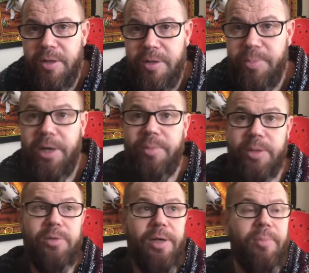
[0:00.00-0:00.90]
Después la
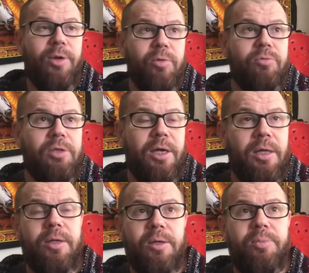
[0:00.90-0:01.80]
persona pregunta,
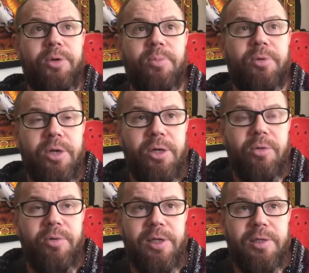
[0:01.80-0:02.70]
¿y pero por qué
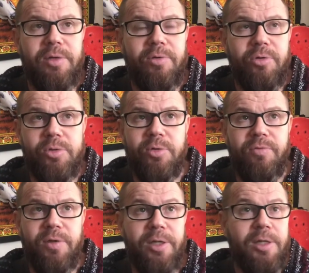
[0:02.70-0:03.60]
no voy a ser, no soy
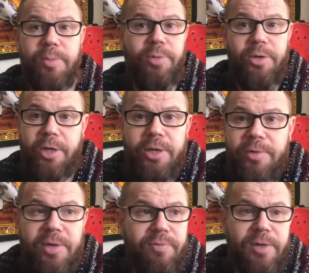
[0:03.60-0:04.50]
feliz? Y pero que no
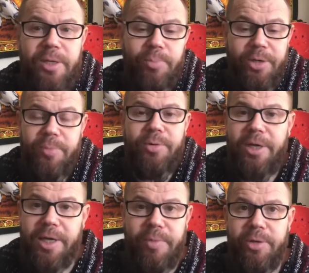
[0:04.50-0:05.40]
eres feliz porque por
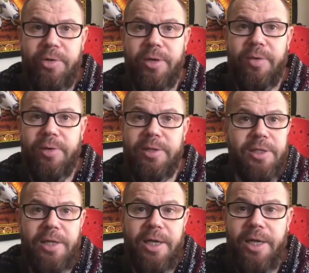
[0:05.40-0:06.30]
el camino que va te
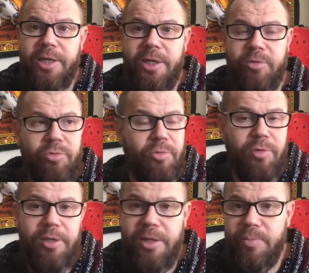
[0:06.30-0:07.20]
estás engañando todo
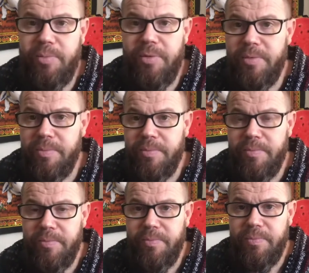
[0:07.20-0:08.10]
el tiempo.
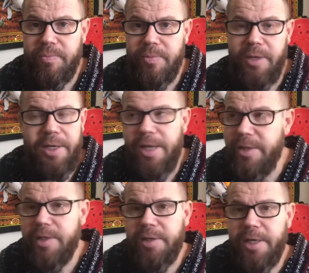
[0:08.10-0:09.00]

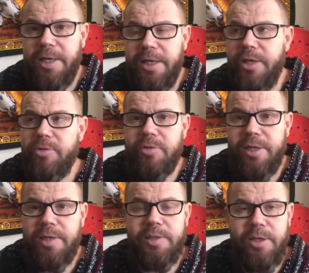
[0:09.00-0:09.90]
Nadie está
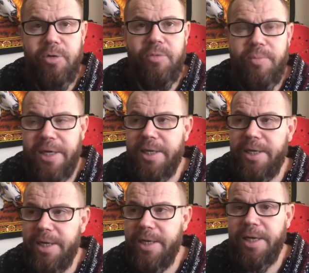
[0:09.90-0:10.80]
queriéndote hacer con magia
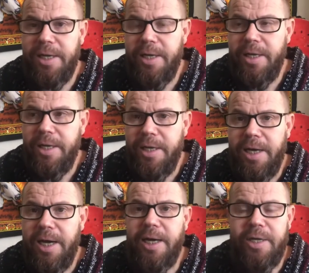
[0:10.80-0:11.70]
negra
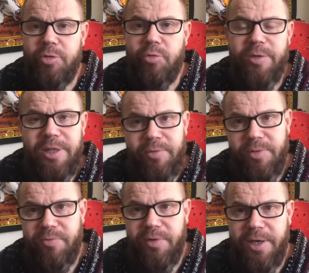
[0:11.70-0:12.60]
eh, tu vida un
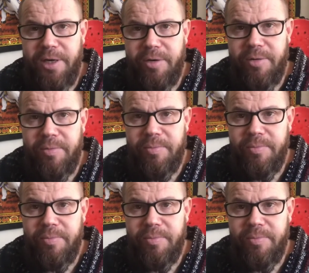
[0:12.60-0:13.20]
infierno